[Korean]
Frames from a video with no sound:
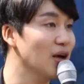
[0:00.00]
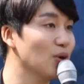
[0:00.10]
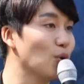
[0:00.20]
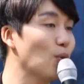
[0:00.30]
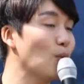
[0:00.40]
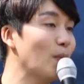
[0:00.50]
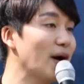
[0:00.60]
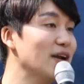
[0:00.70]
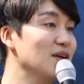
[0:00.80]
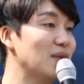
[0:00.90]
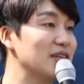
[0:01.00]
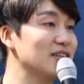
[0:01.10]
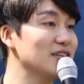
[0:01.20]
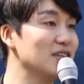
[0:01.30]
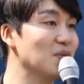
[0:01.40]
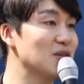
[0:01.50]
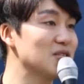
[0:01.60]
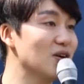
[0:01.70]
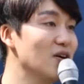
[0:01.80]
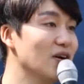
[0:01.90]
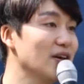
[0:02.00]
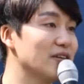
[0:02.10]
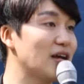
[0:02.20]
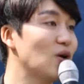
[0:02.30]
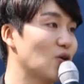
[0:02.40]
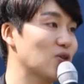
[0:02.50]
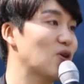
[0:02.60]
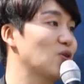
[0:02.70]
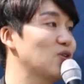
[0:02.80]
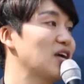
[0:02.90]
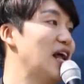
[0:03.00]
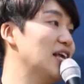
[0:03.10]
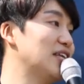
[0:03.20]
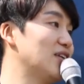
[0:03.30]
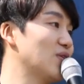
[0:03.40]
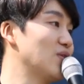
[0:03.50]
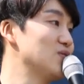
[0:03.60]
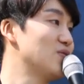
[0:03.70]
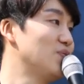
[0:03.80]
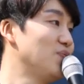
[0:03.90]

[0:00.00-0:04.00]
로봇 팔을 만드는 팀에서 얘를 어떻게 어떻게 알게 되는 거죠.